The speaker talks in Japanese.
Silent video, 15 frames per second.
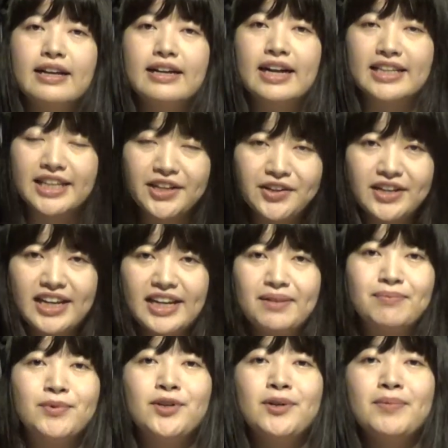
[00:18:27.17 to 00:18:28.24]
偏り
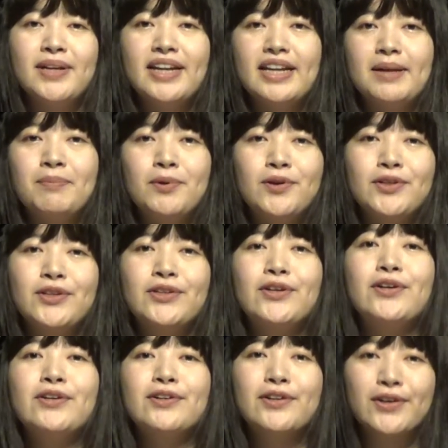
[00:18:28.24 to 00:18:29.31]
ムービーリポートの
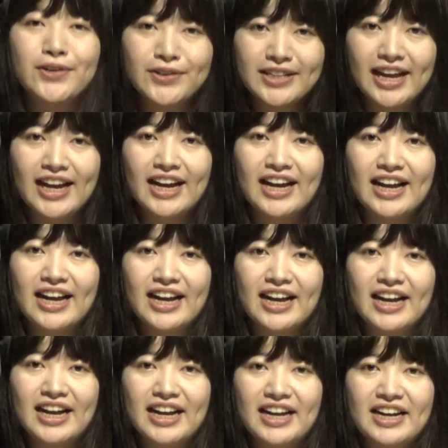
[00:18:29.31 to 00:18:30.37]

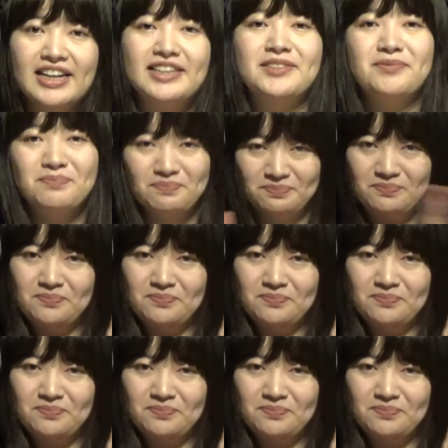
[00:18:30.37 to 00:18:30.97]
コーナー